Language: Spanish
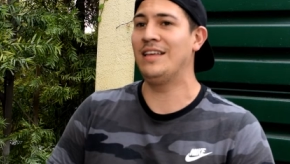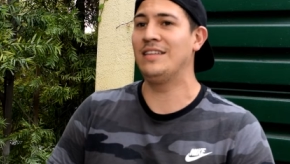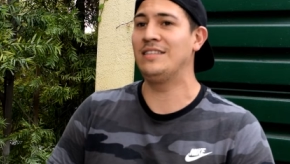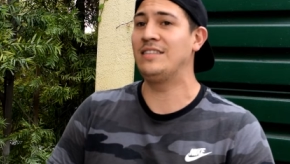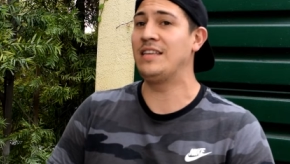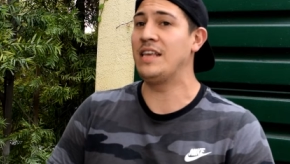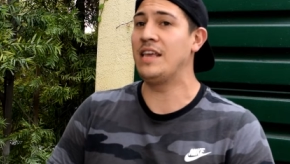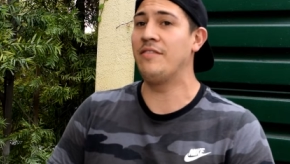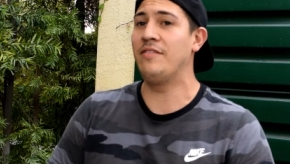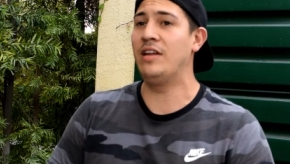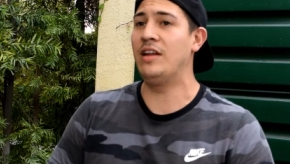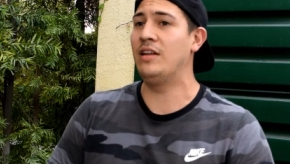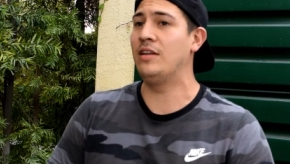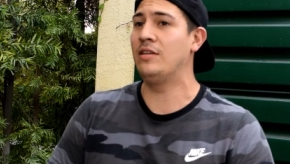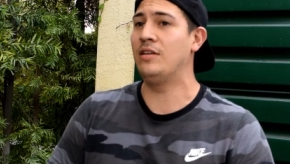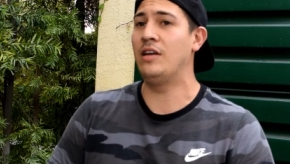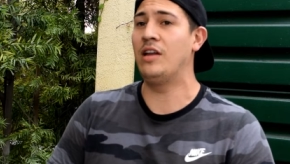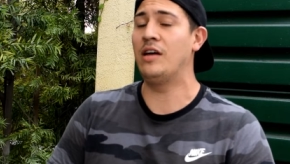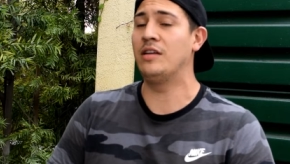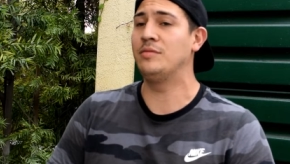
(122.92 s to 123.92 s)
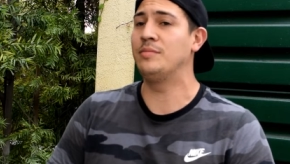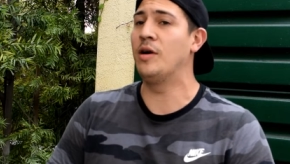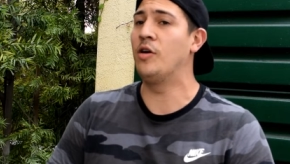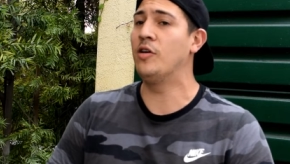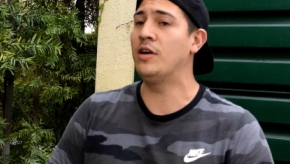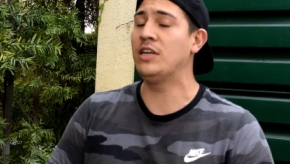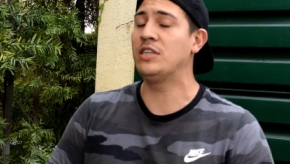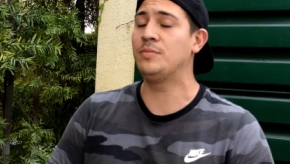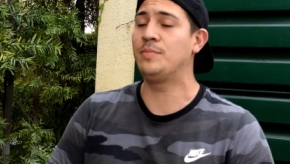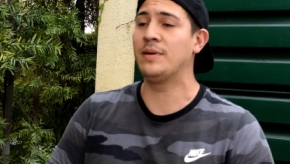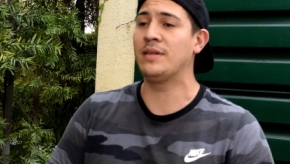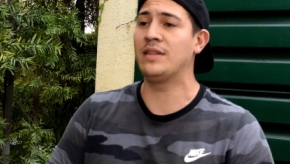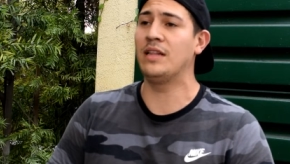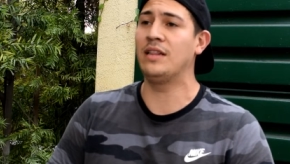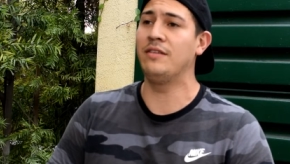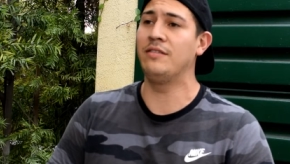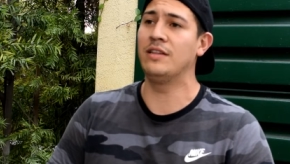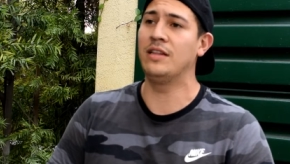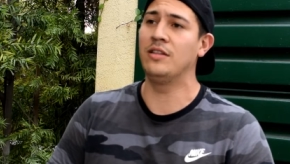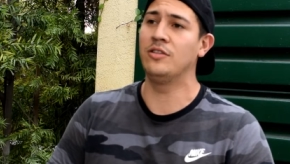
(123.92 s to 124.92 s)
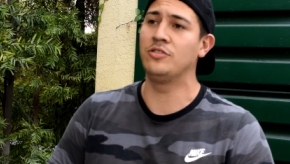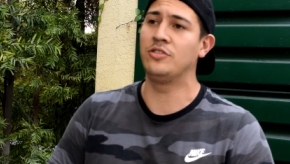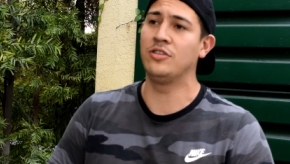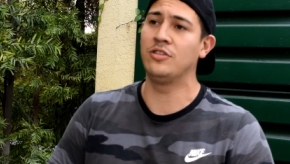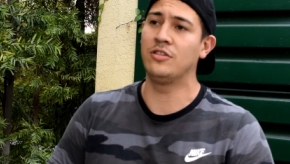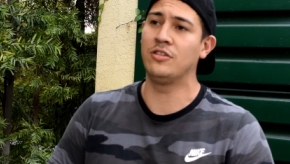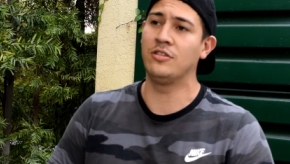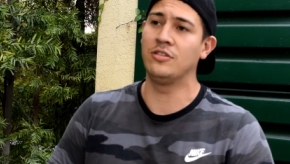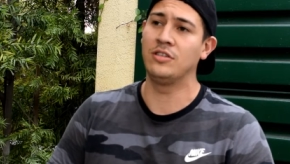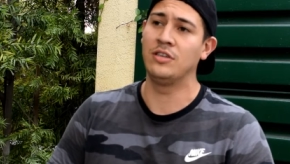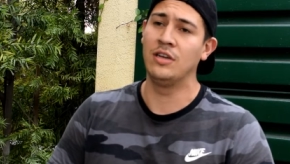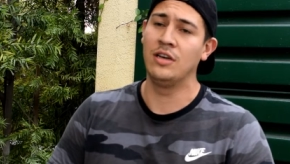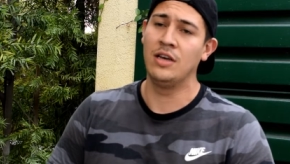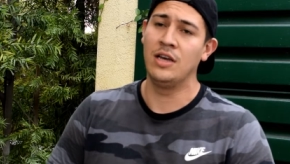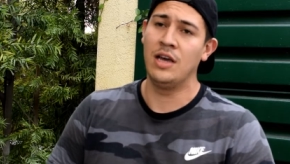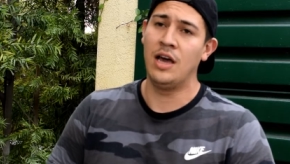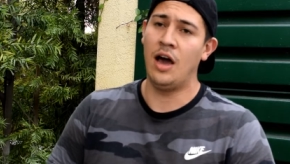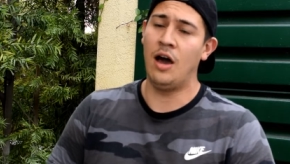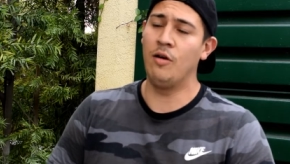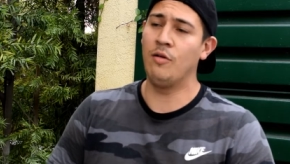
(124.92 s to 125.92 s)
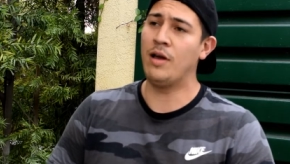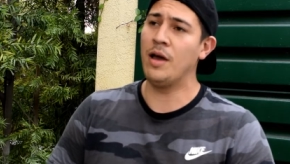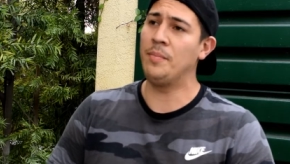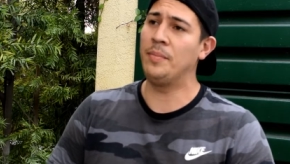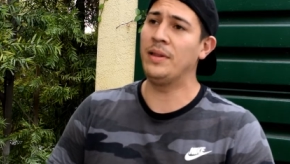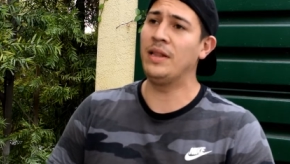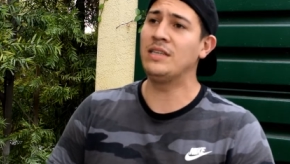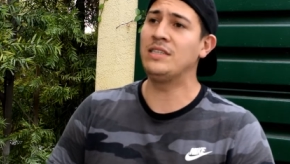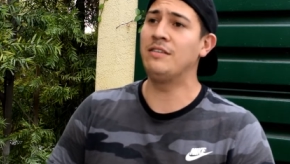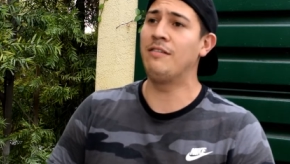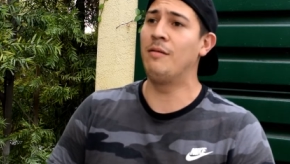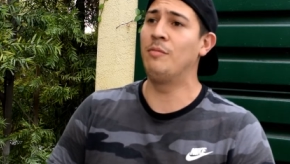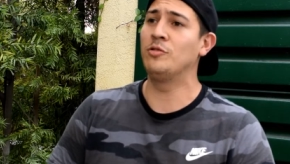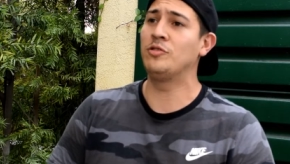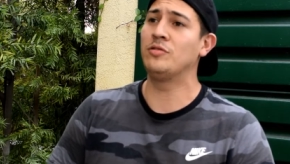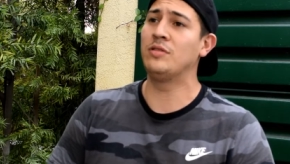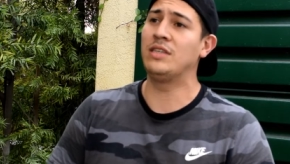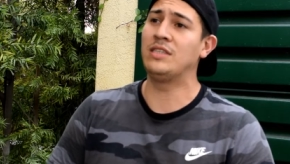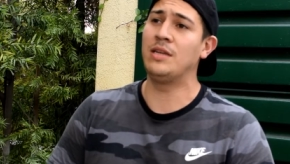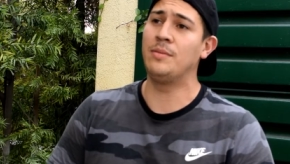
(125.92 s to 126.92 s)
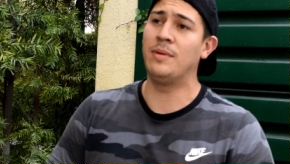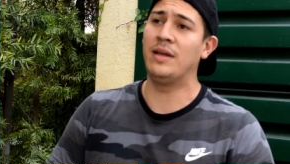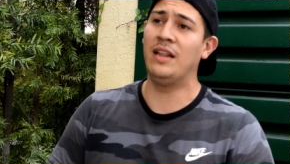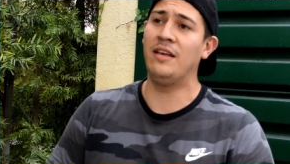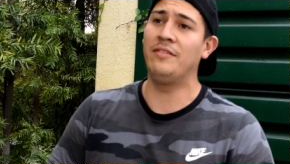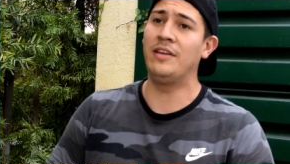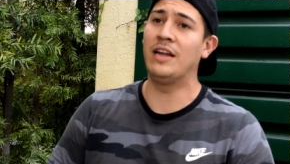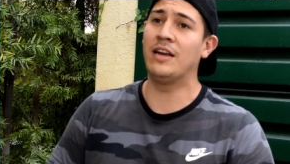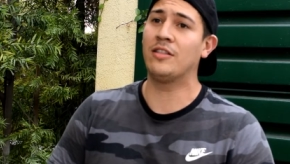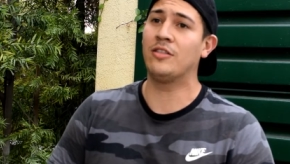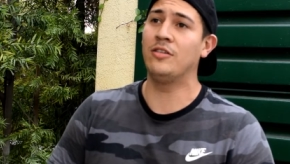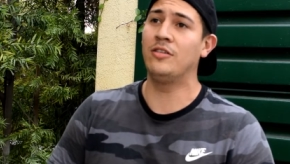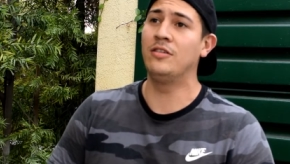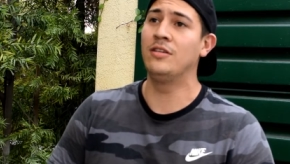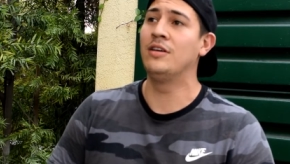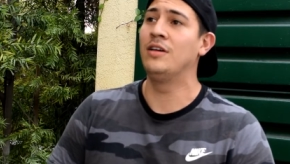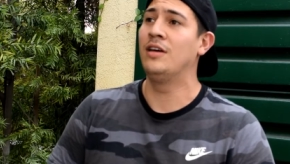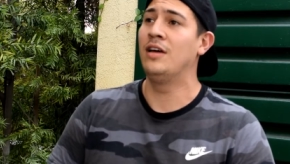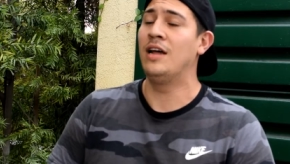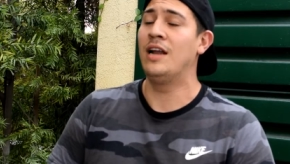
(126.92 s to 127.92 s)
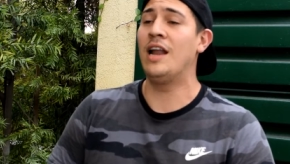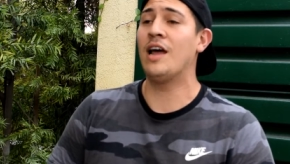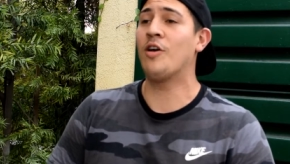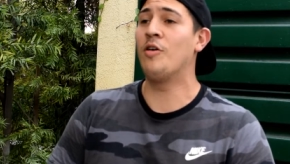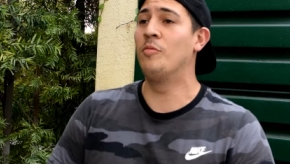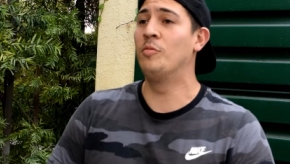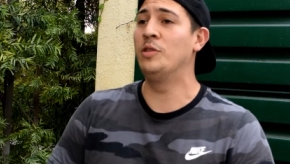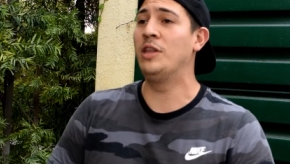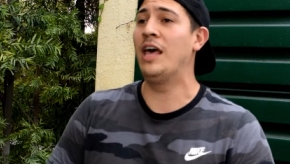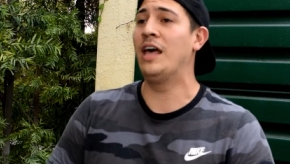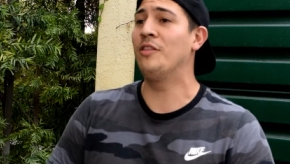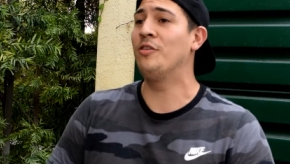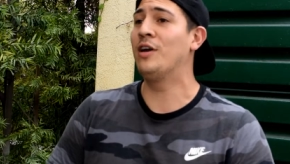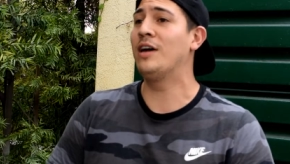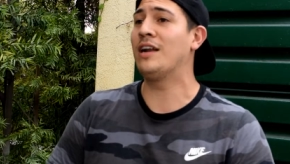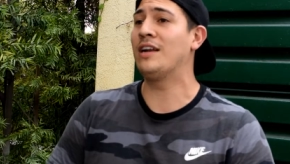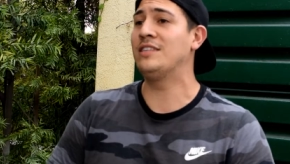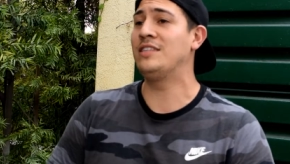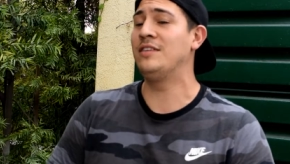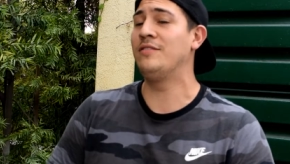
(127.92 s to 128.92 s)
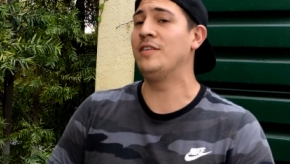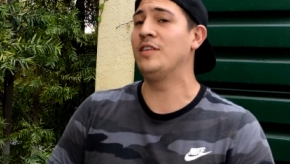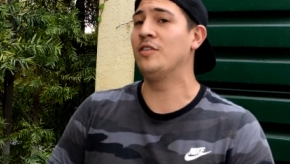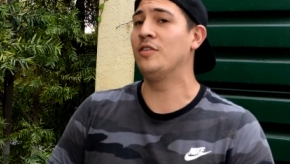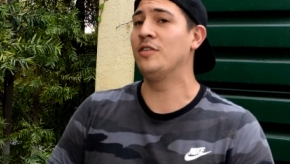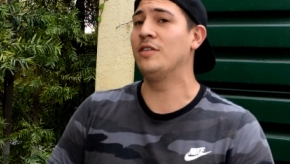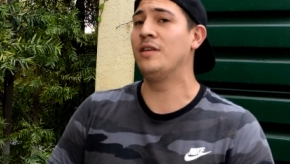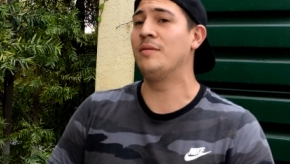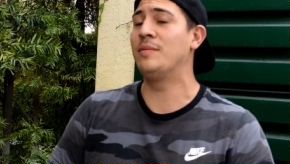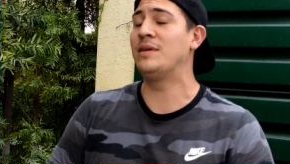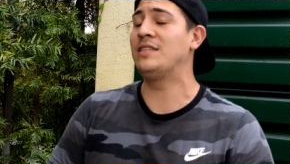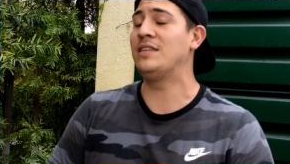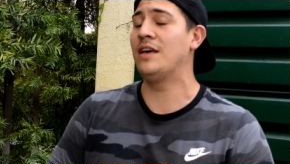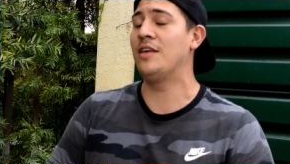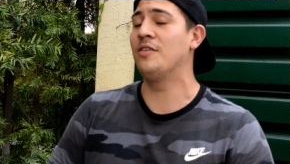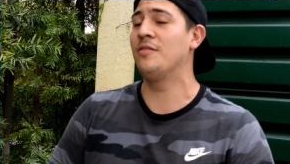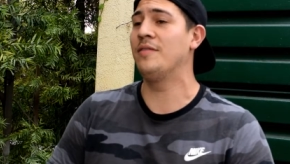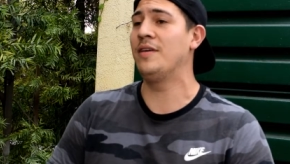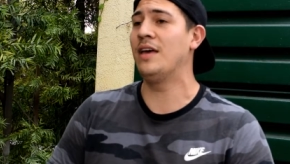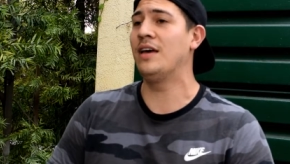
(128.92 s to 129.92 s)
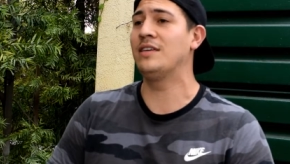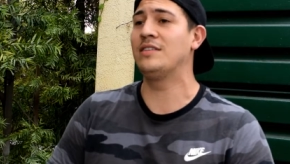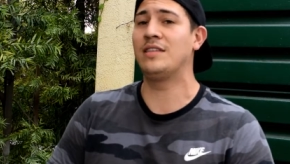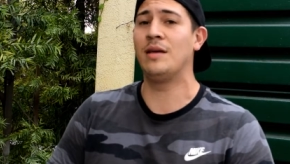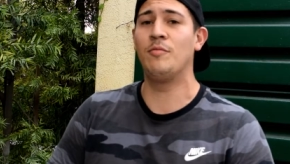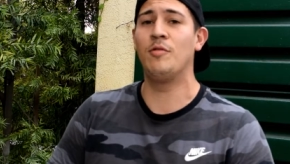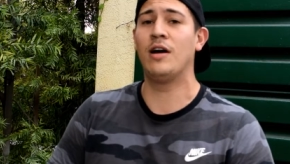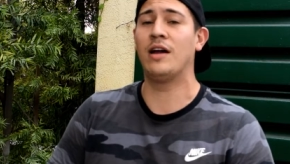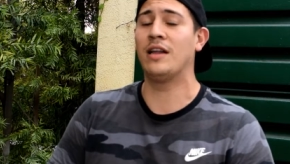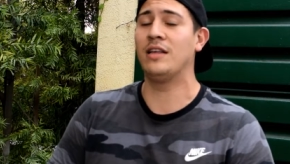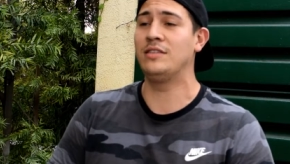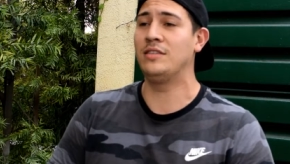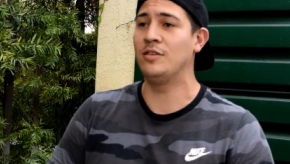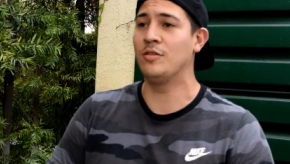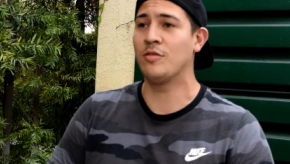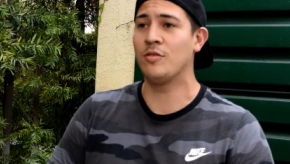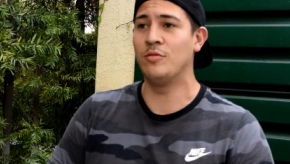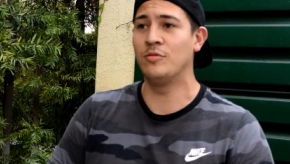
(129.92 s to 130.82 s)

se lleve las mejores expectativas de nosotros. Aunque apenas llevamos una semana abierto, la comunidad nos ha recibido demasiado bien. Estamos agradecidos con